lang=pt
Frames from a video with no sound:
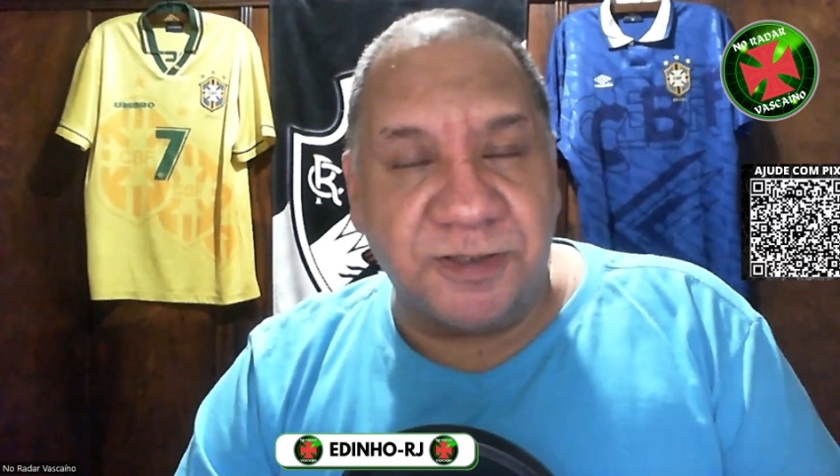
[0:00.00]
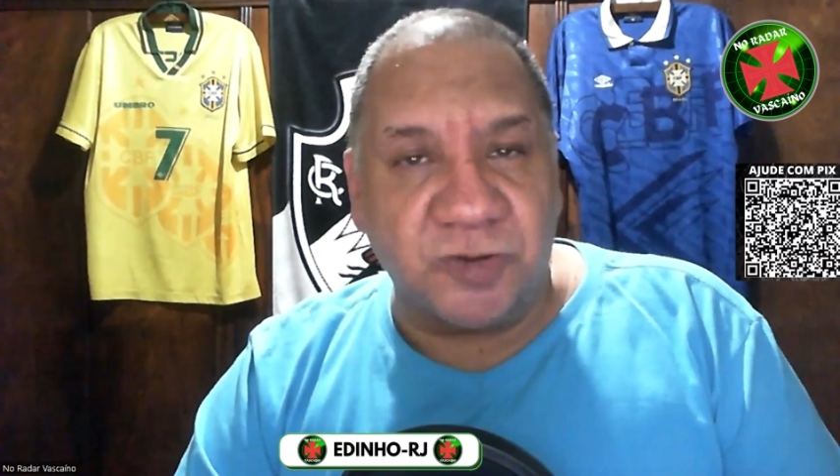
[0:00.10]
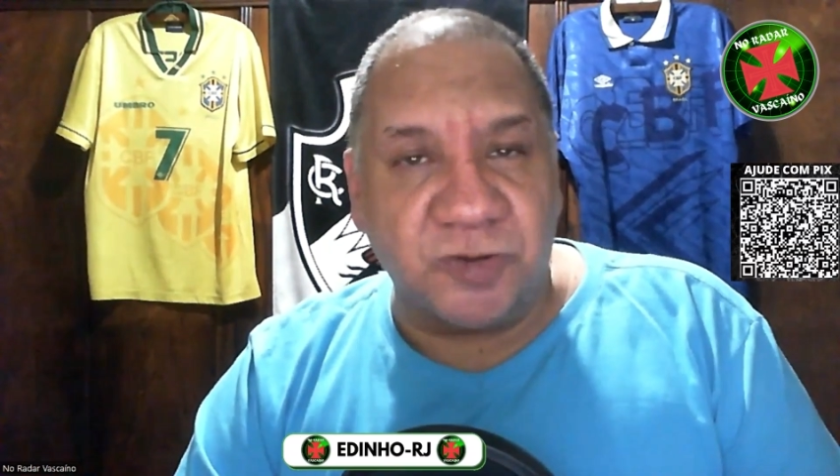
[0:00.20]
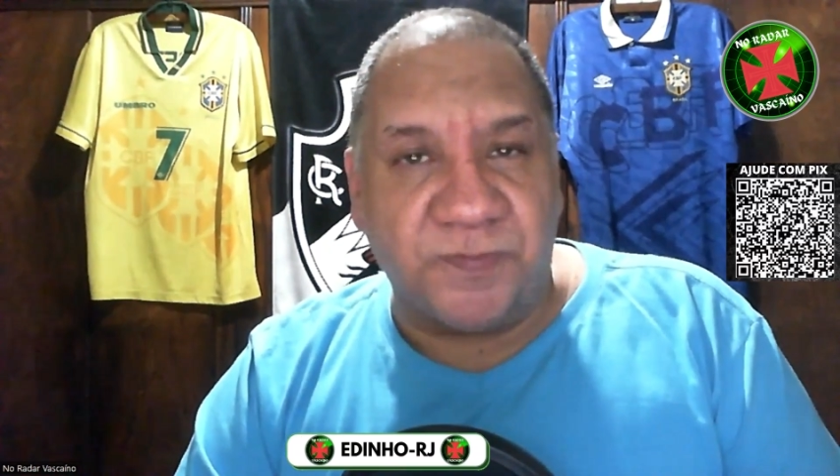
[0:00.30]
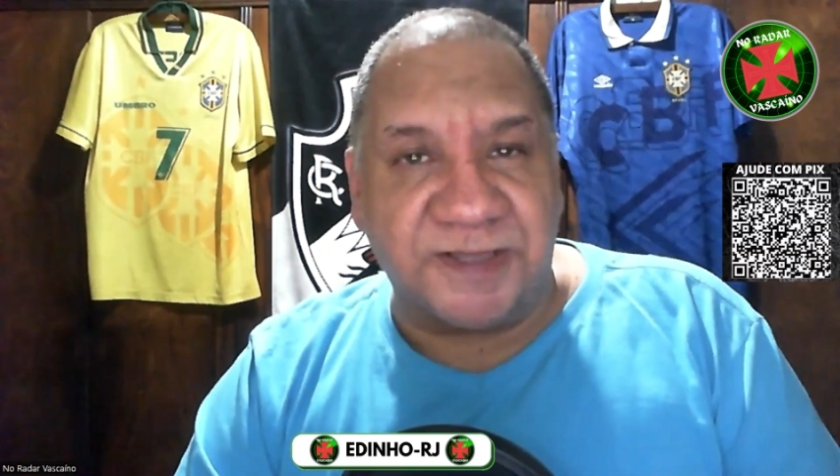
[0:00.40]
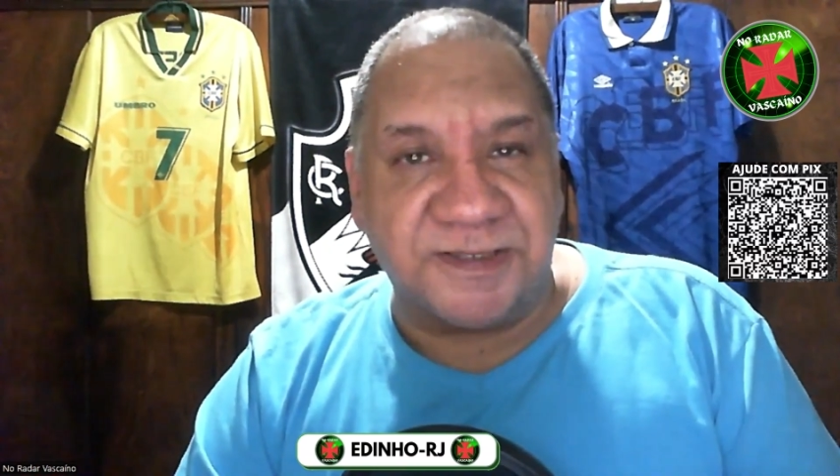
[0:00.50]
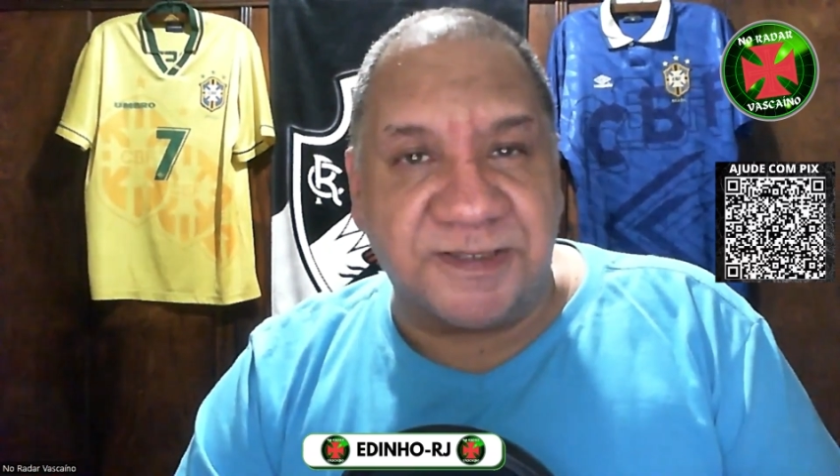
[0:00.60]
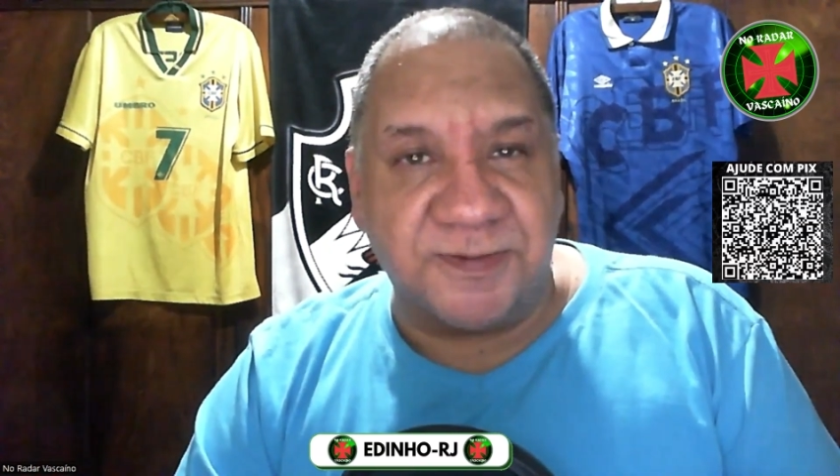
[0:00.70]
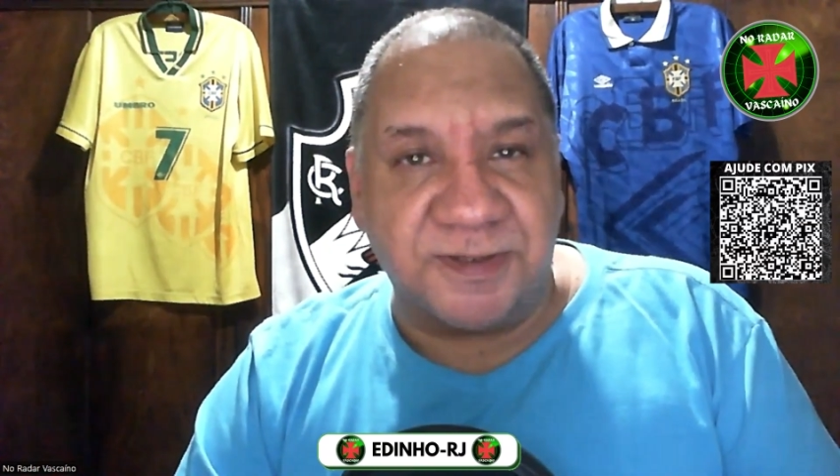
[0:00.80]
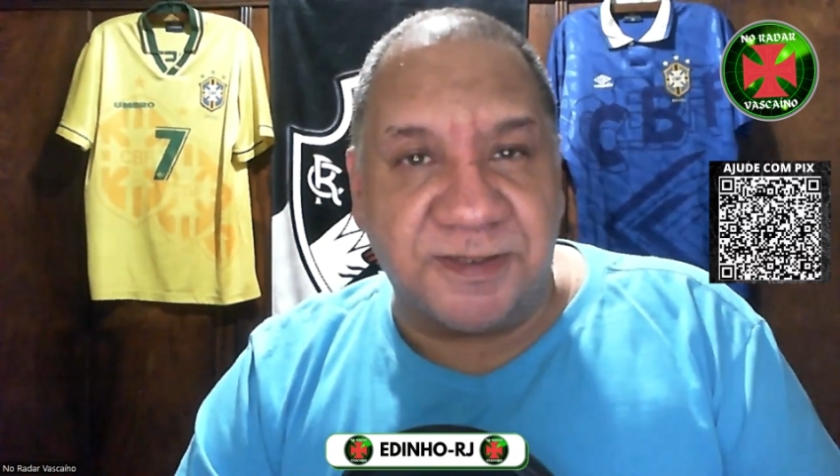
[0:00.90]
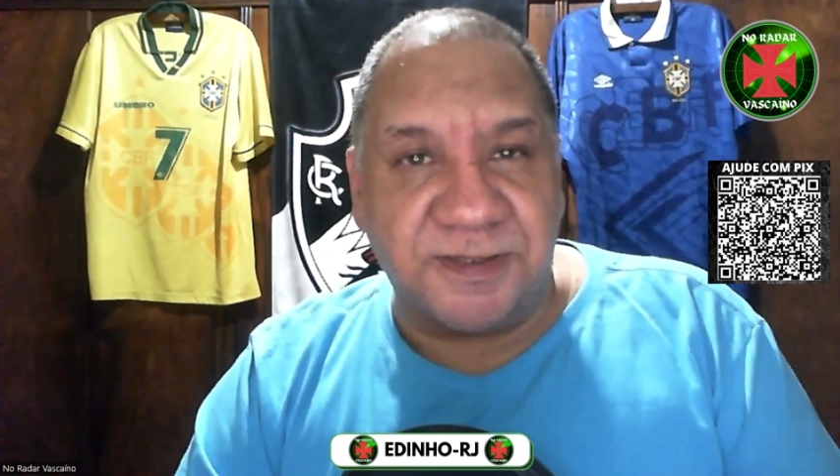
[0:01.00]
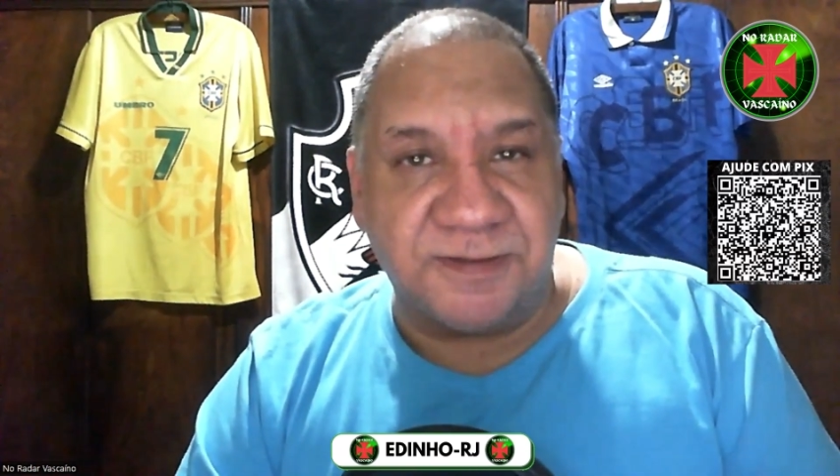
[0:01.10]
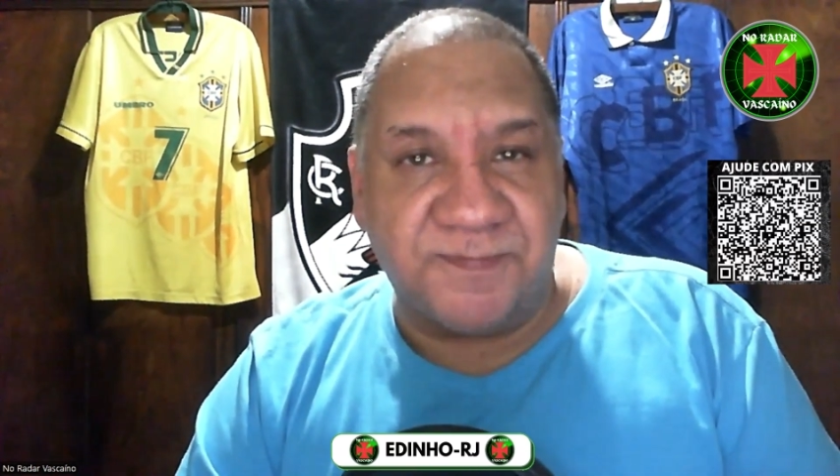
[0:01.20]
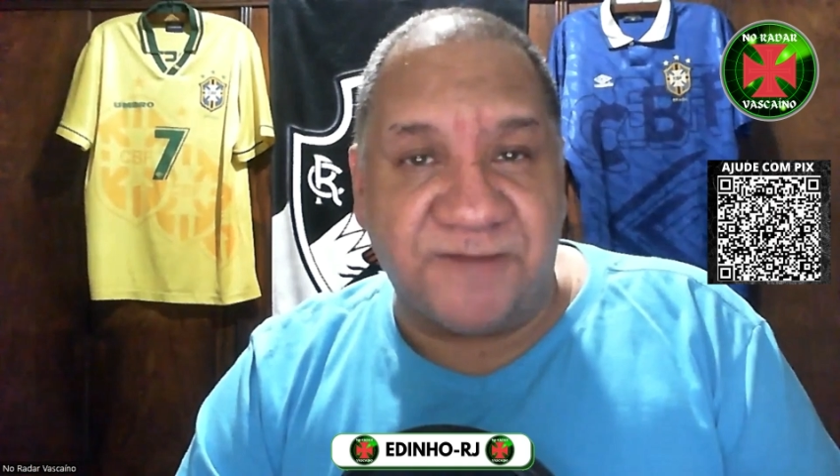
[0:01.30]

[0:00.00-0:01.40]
Eu estou passando aqui